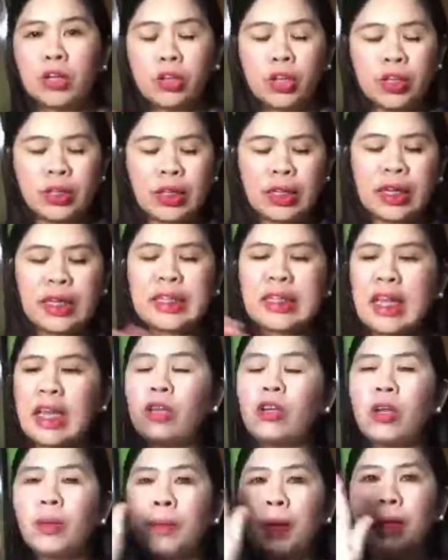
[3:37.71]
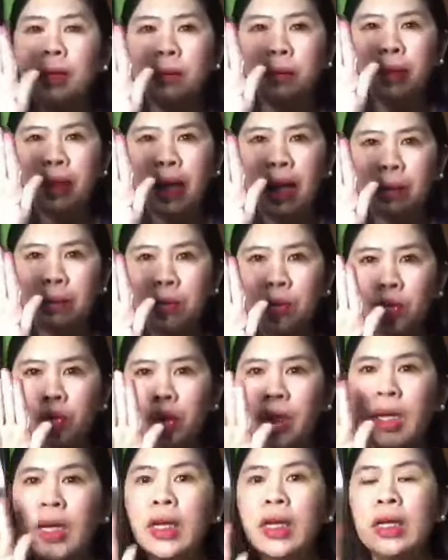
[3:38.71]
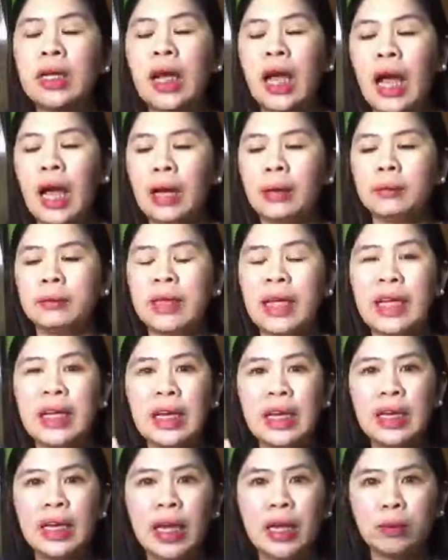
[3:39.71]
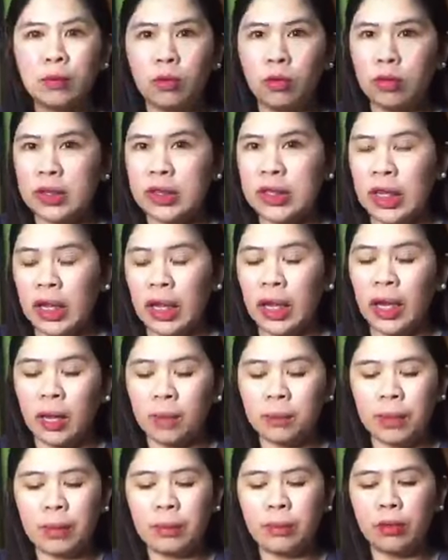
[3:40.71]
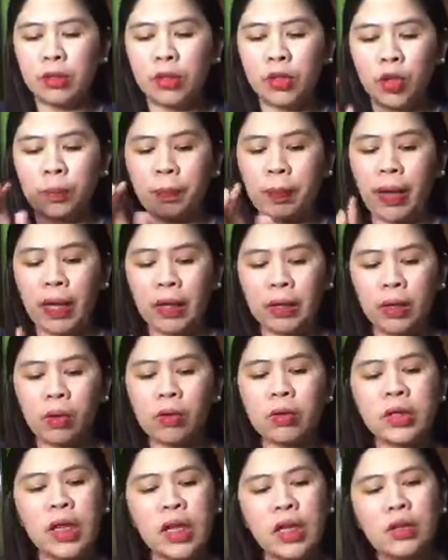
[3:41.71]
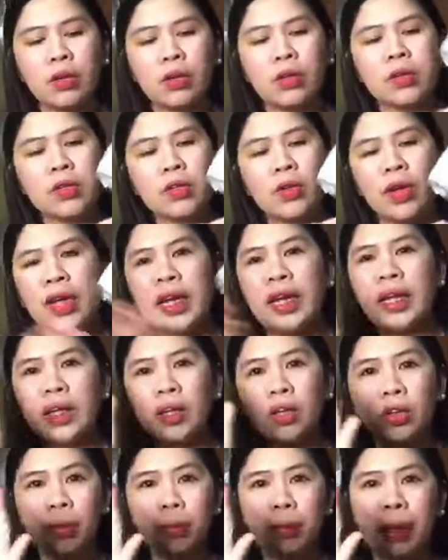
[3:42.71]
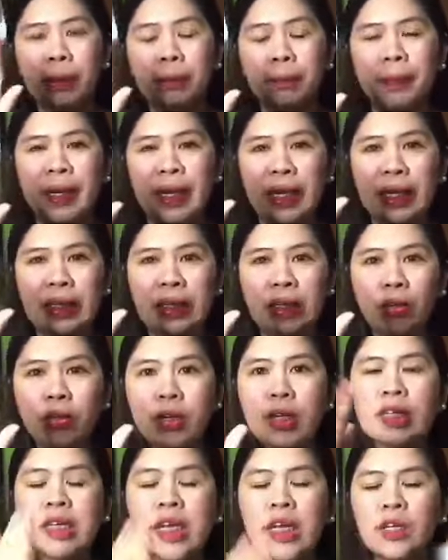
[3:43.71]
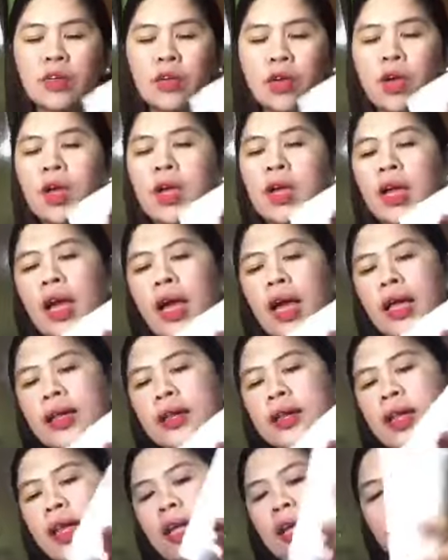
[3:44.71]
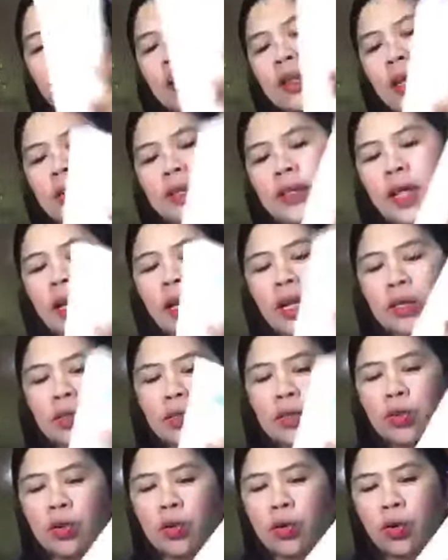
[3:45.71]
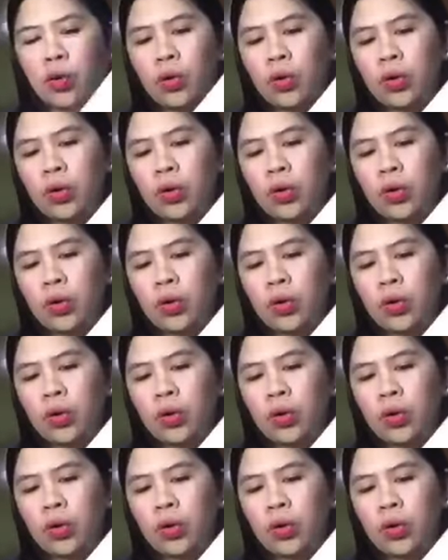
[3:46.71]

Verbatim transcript: Ito hindi guys, lalo na pag marami yung um, nailagay mo sa kamay mo. So, ipakita ko sa inyo. So, ayan, dito di ba, yung pinakita ko na sa inyo. And then, dagdagan ko.